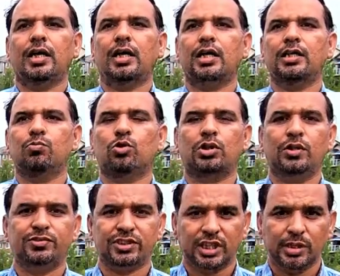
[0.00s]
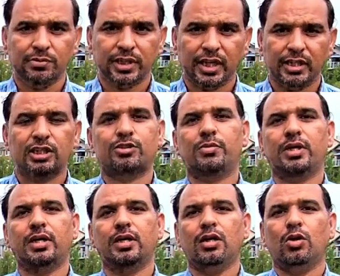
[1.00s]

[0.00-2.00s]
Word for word: आज मुख्तफ स्ट्रीम्स हैं जिसमें